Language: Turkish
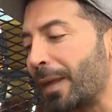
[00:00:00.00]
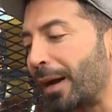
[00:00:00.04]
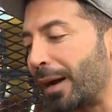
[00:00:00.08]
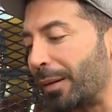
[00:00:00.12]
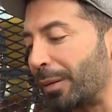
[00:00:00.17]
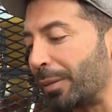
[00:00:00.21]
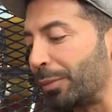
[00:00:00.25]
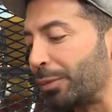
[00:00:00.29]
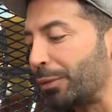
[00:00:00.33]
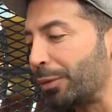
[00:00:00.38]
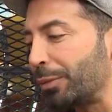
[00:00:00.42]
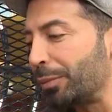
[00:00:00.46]

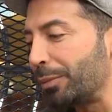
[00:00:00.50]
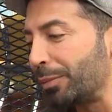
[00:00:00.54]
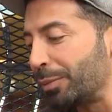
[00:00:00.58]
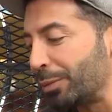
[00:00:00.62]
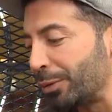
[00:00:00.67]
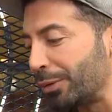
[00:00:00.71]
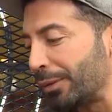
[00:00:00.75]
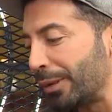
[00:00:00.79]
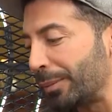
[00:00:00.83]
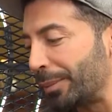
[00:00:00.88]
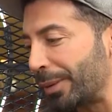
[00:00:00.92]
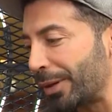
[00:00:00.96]
Ama bunu
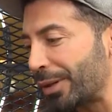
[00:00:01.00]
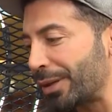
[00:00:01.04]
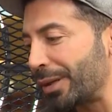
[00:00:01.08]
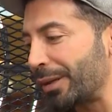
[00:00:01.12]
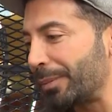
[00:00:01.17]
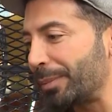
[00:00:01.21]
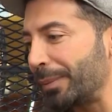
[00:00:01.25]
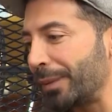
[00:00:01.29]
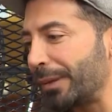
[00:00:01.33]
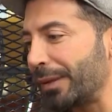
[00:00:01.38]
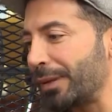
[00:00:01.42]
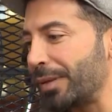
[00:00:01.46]
bununla baş
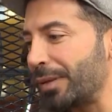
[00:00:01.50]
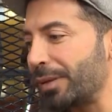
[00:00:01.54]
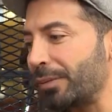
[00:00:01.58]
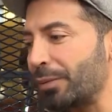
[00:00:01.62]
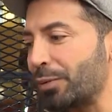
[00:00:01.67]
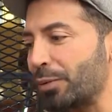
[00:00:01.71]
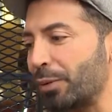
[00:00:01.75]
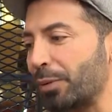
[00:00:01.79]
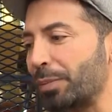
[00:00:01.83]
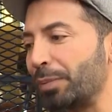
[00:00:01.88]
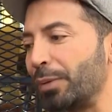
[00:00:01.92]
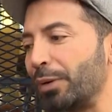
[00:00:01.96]
etmek için
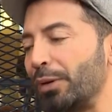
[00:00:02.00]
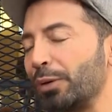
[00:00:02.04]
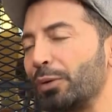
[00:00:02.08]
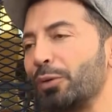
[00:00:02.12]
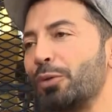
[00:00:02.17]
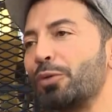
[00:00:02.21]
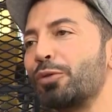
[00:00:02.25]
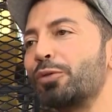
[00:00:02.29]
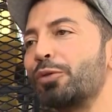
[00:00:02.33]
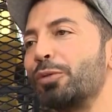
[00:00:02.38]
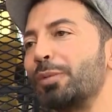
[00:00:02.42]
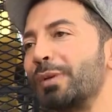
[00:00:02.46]
çok böyle
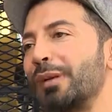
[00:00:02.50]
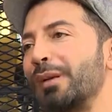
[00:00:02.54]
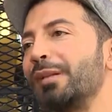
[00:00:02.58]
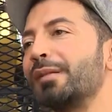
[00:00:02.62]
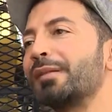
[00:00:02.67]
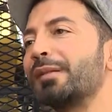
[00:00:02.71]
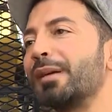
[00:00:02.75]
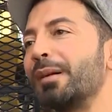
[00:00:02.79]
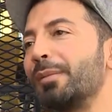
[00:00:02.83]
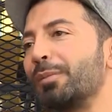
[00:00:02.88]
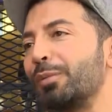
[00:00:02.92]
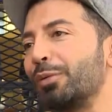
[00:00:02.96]
güçlü bir
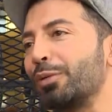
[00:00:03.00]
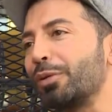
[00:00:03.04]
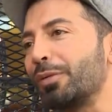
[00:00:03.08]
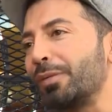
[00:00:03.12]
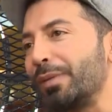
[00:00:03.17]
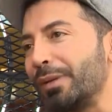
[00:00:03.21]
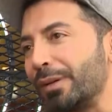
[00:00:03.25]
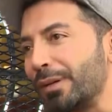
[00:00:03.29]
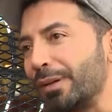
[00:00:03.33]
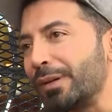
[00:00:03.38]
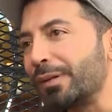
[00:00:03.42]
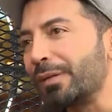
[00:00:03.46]
insan
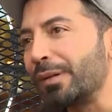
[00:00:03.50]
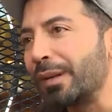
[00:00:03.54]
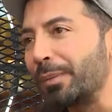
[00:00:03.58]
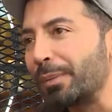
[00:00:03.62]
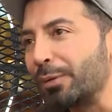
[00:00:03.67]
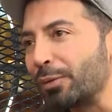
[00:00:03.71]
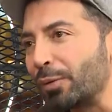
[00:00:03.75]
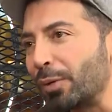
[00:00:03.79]
profili çizen bir